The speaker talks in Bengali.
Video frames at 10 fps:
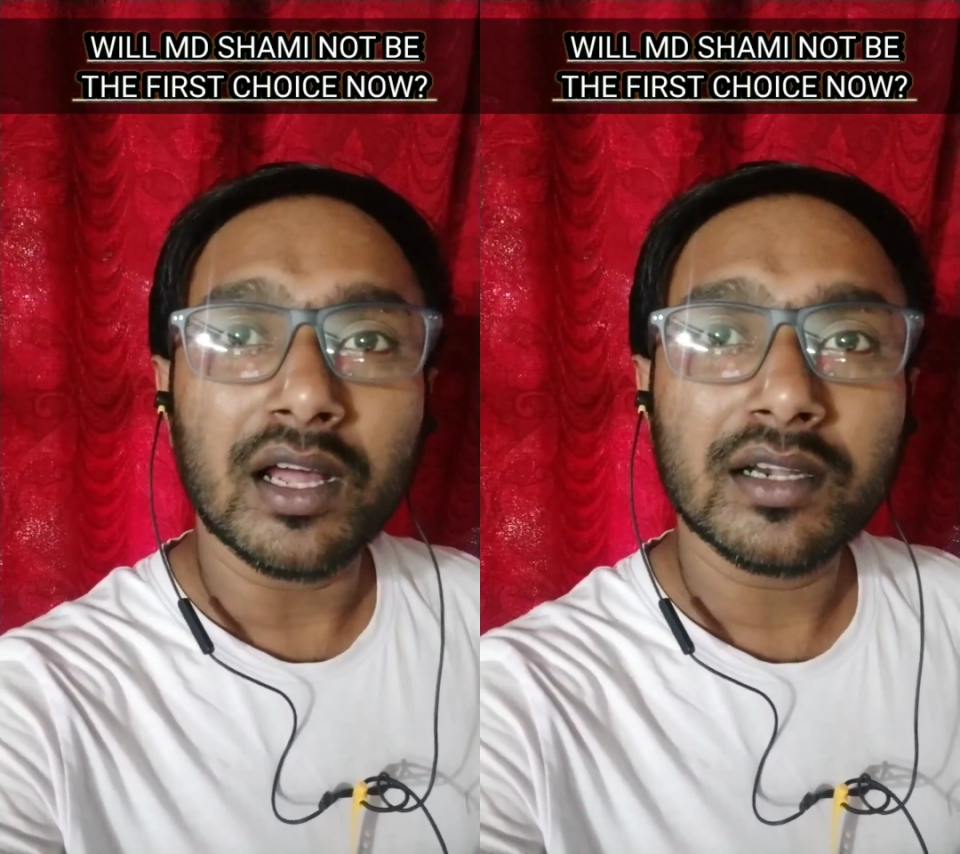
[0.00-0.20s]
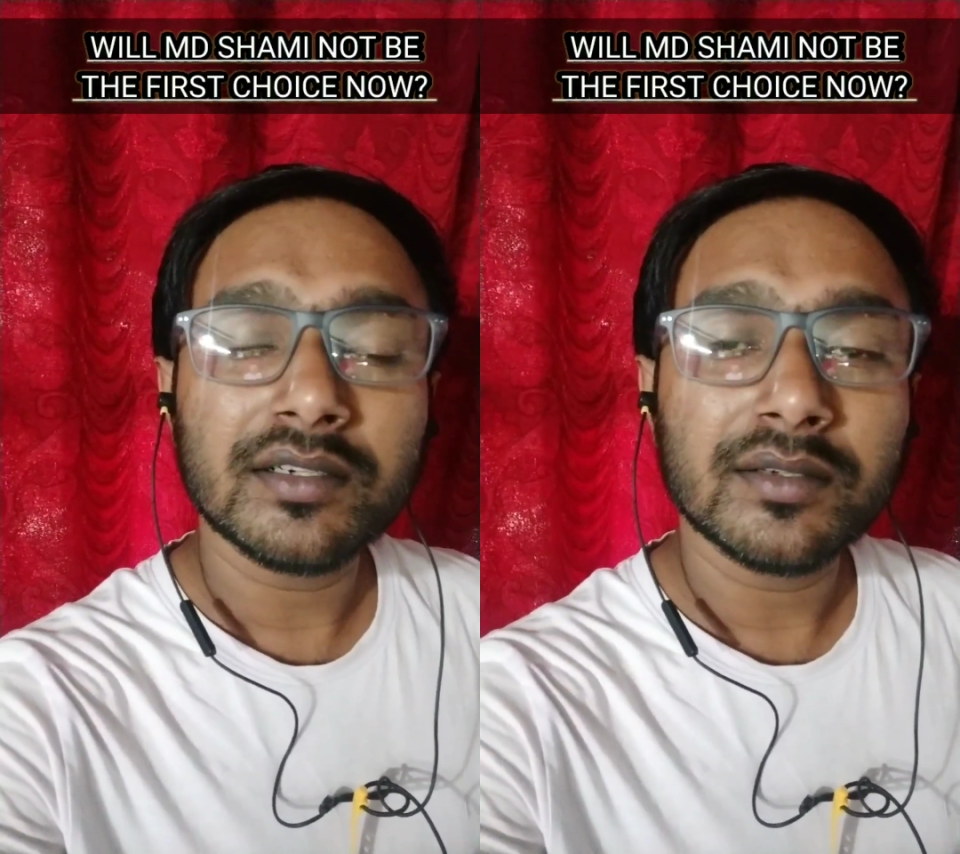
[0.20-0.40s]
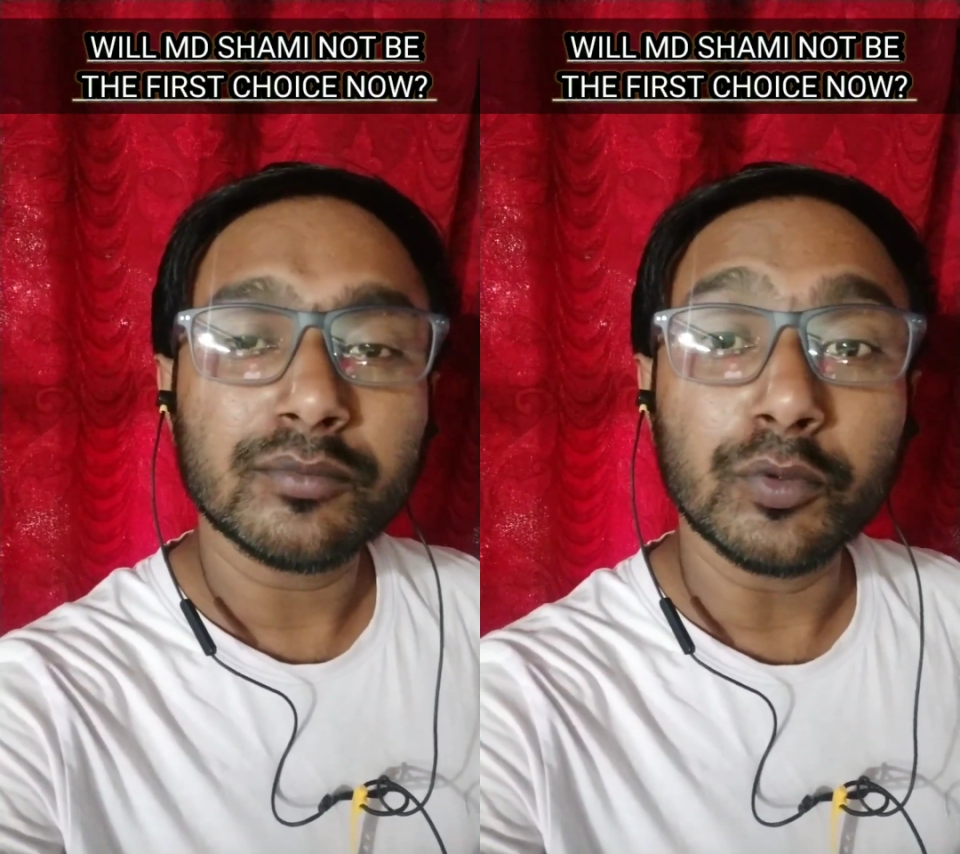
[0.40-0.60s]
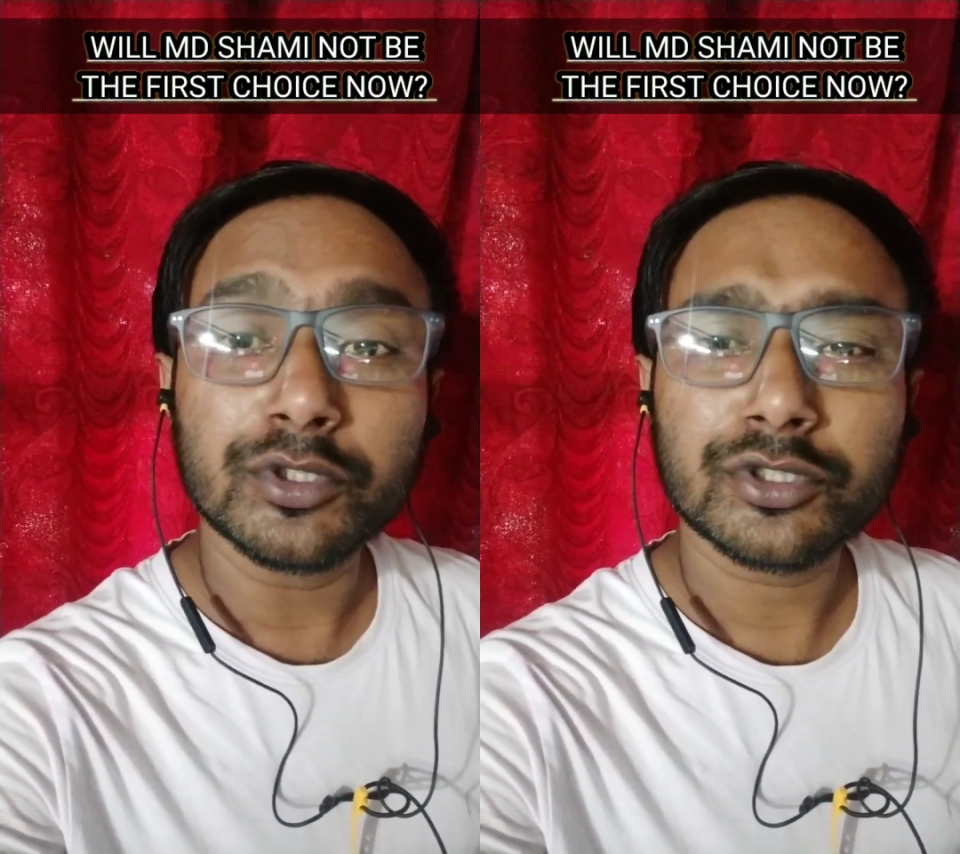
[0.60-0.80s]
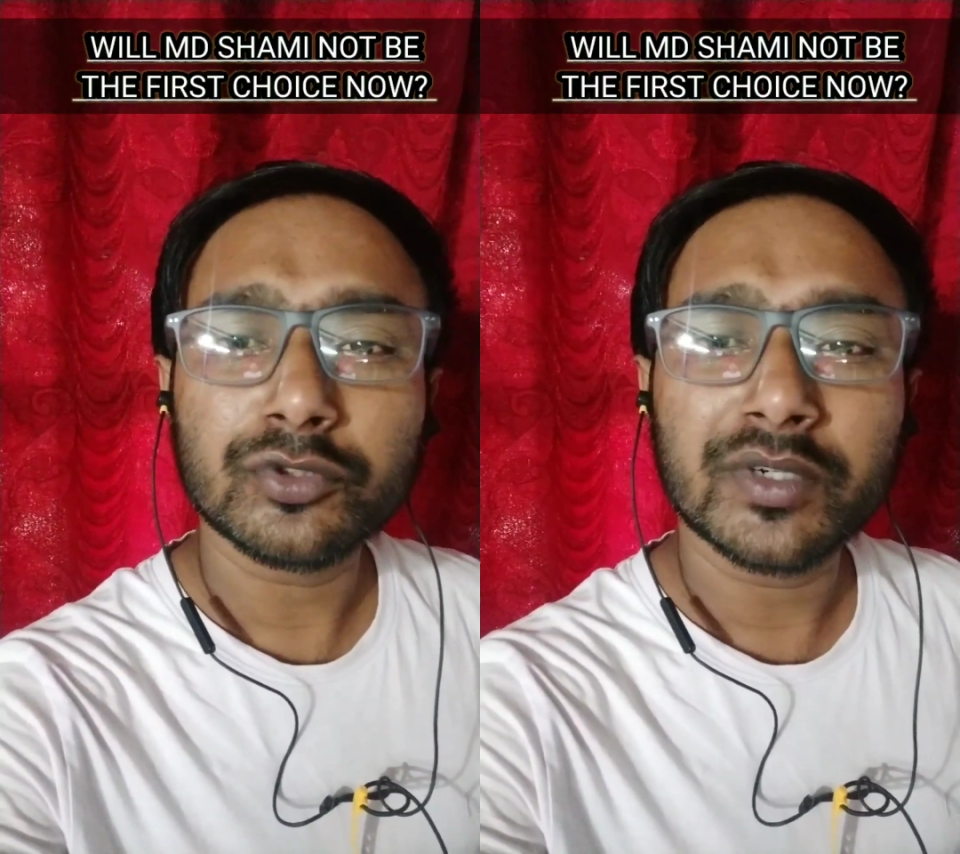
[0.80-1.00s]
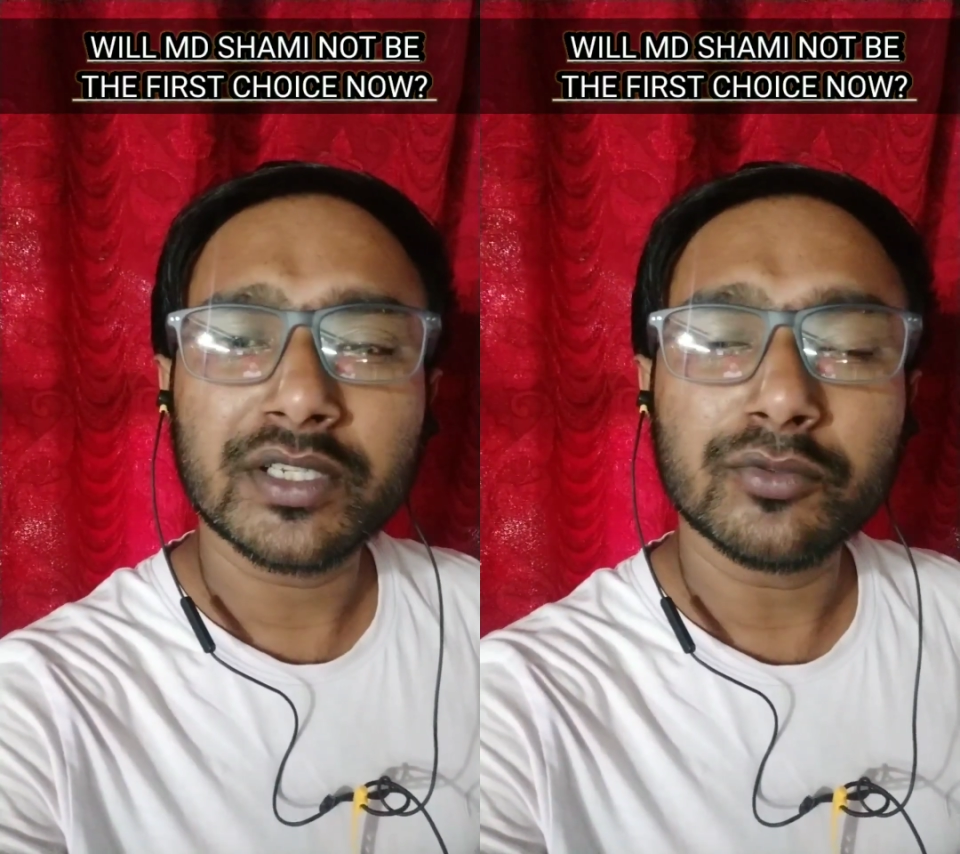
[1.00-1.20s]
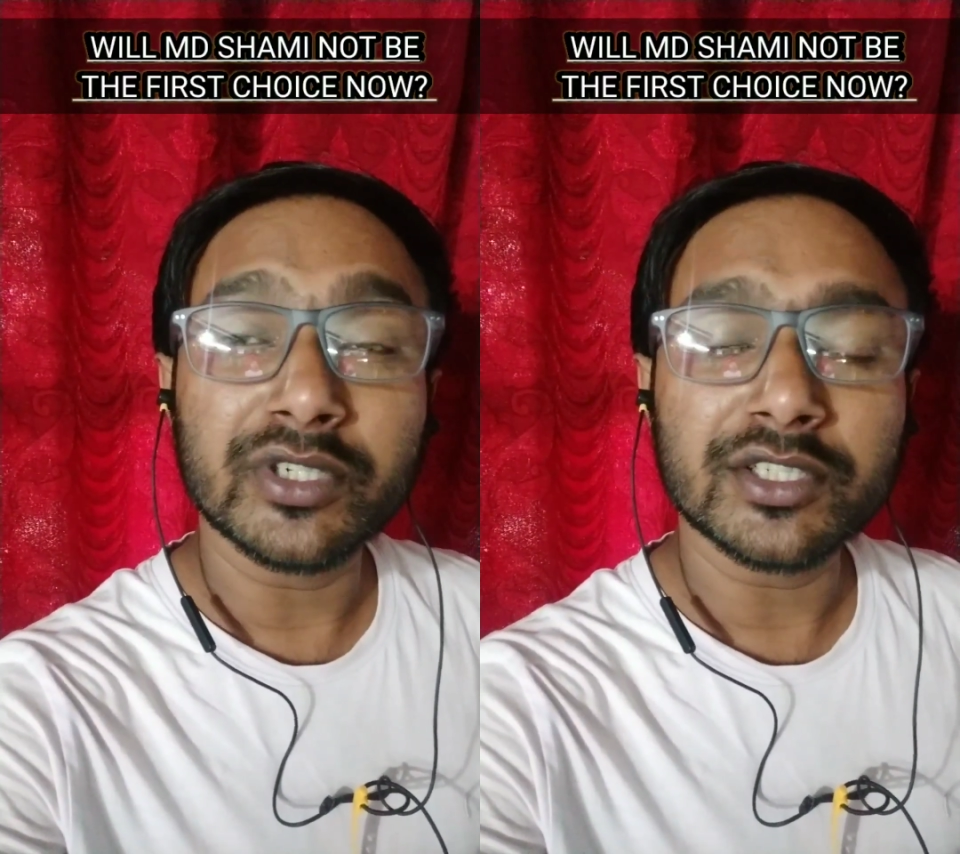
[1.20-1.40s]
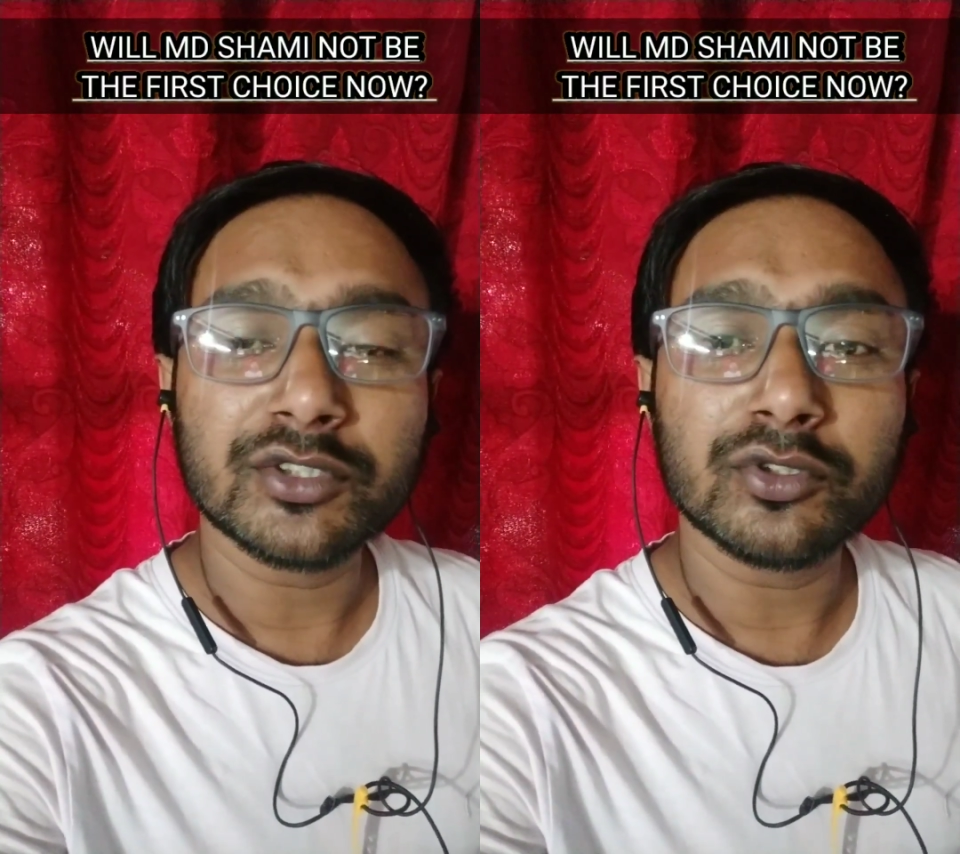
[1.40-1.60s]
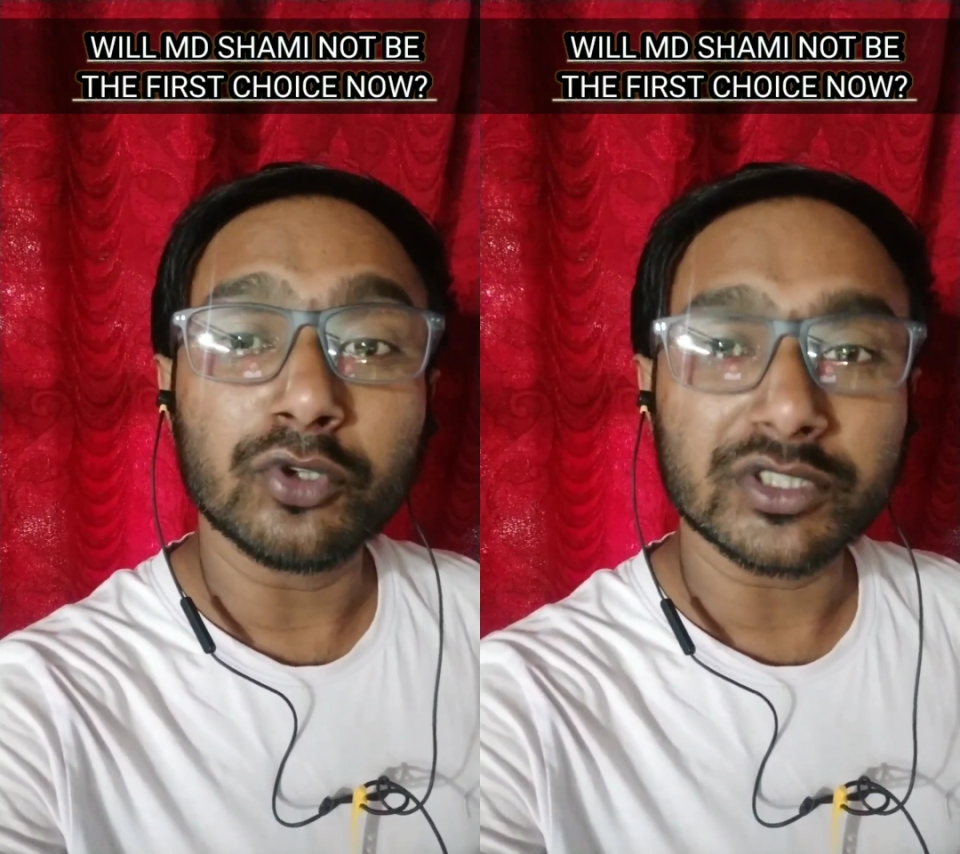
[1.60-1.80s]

আর ভুবনেশ্বর কুমারের উইকেট ছিল